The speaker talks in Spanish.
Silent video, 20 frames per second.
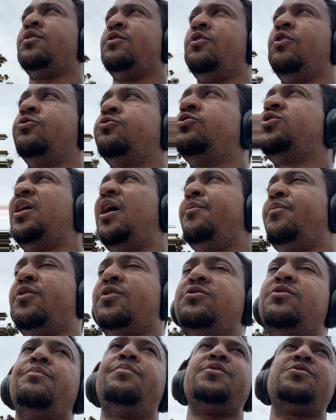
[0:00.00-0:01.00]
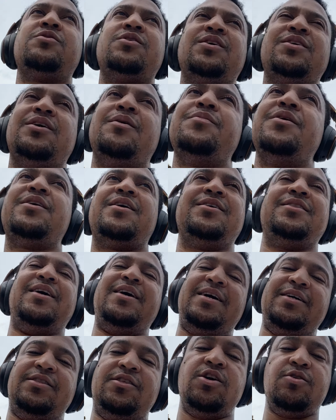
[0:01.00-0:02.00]
No, tú sabes, porque son personas también que
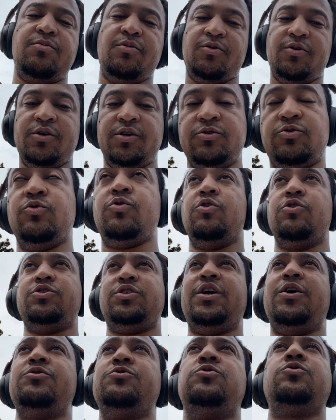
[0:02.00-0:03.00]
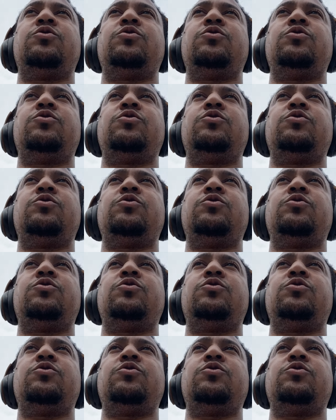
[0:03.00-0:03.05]
están activos en su joseo, en